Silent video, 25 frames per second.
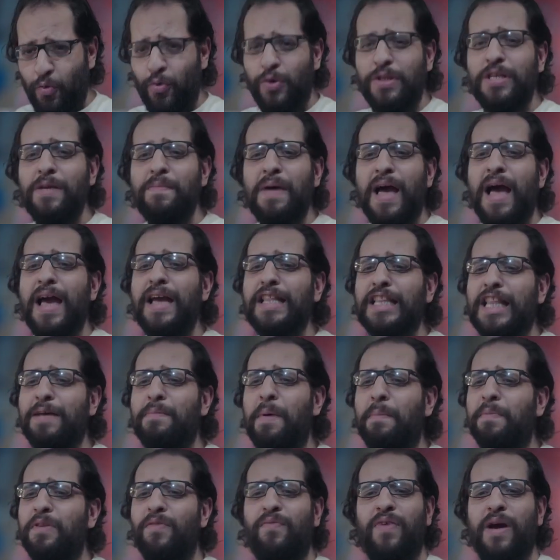ودي بقى انت
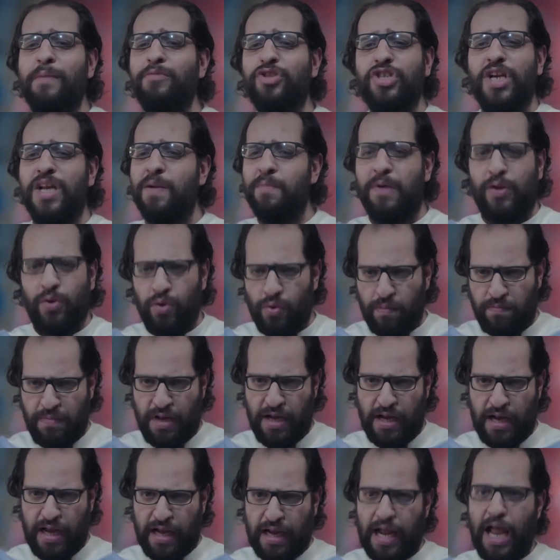ما بتفهمش ايه المطلوب
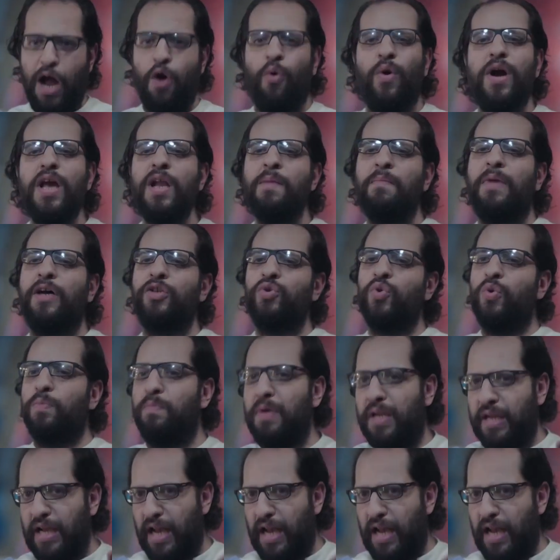منك او ايه المقصود